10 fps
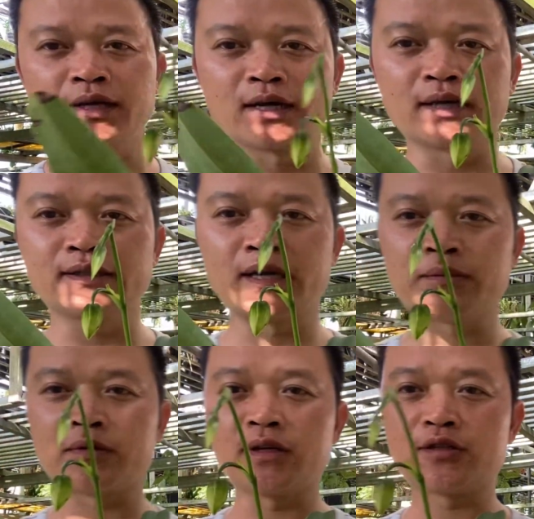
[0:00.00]
anh chị em
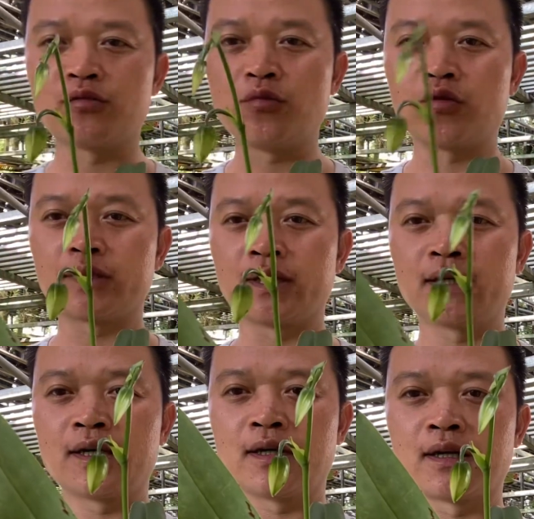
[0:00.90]
nào thích số 1 thì
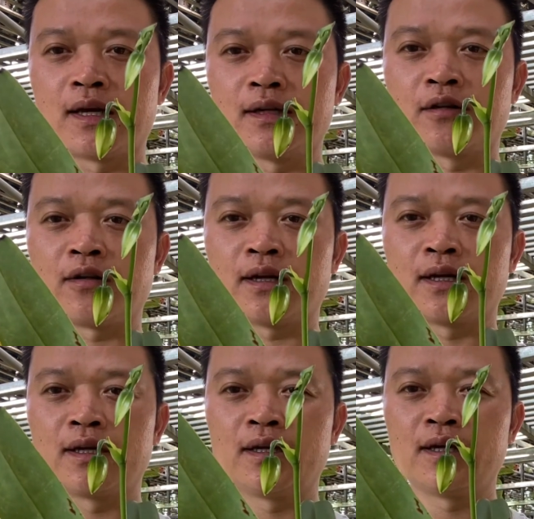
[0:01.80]
để, đấy nó đây
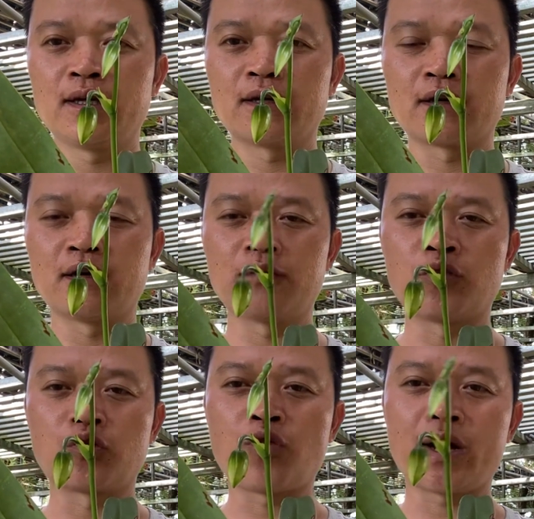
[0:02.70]
à,
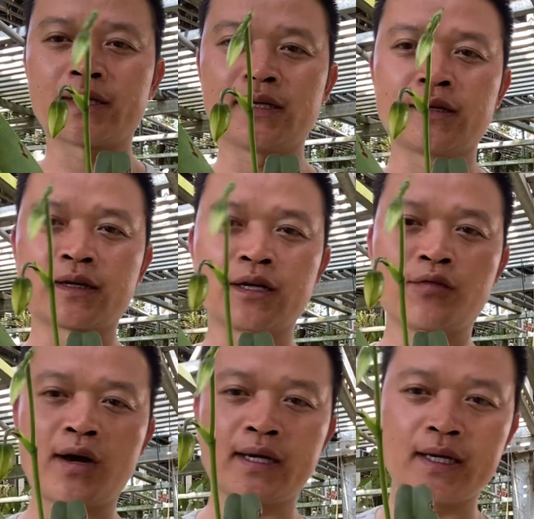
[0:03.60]
một hoa thì là cần
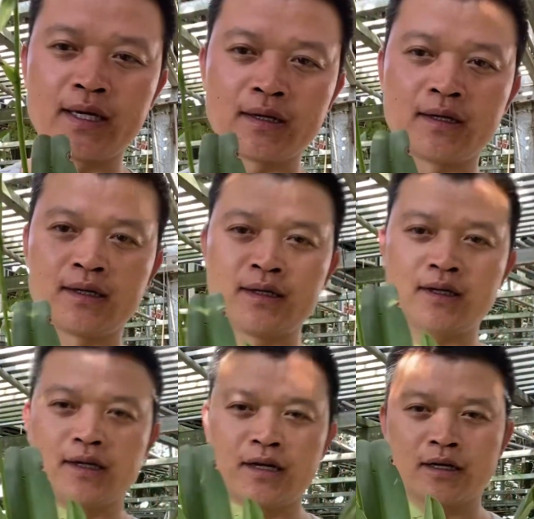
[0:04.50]
hoa đây
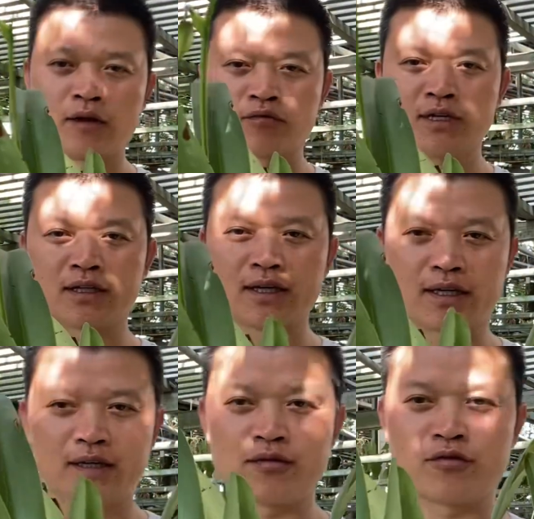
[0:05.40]
à, độc nhất đấy,
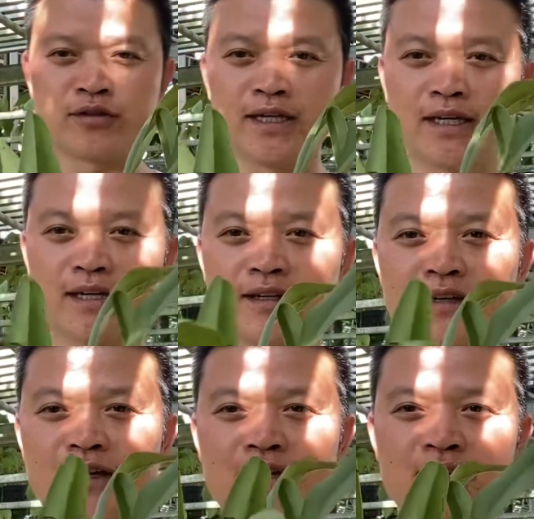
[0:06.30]
không có nhị
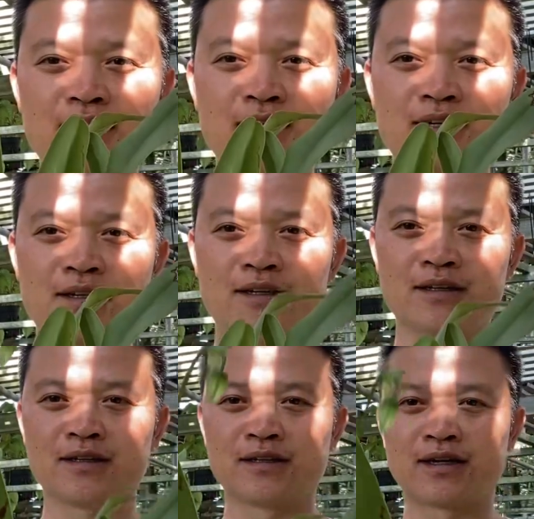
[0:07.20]
đấy.
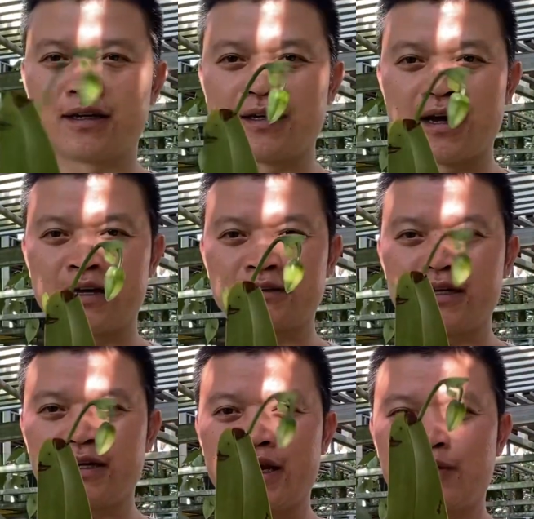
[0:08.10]
Đấy, hàng rất
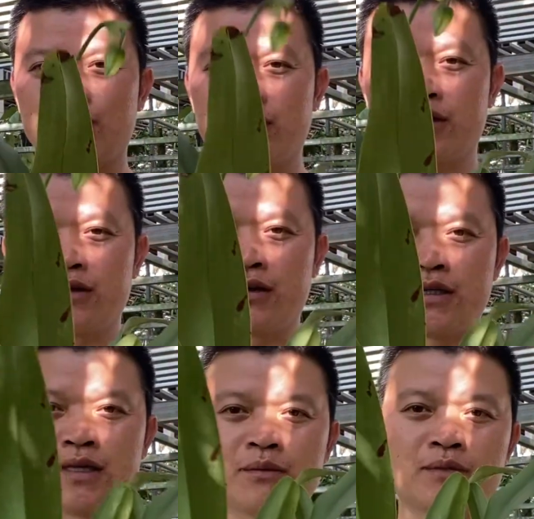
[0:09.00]
là đẹp luôn anh
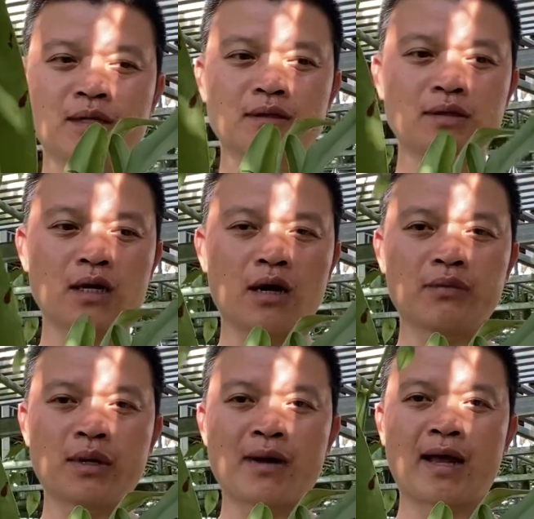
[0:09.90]
chị em thích thích hợp
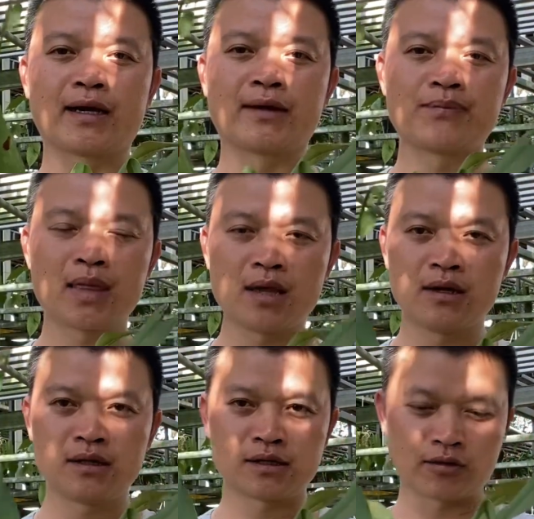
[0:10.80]
để bàn này
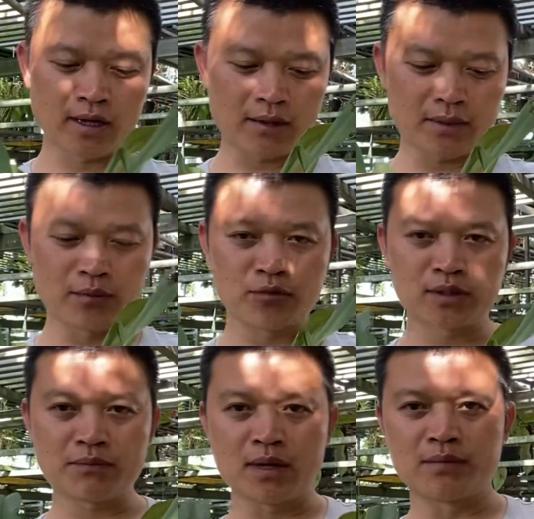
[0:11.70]
cháu này em để
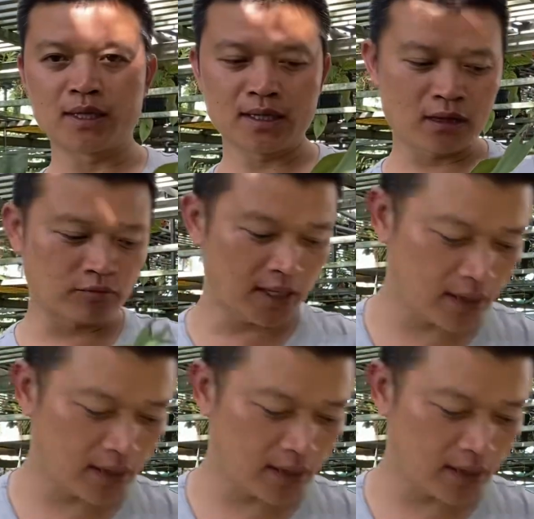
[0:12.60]
170.000 đồng nhé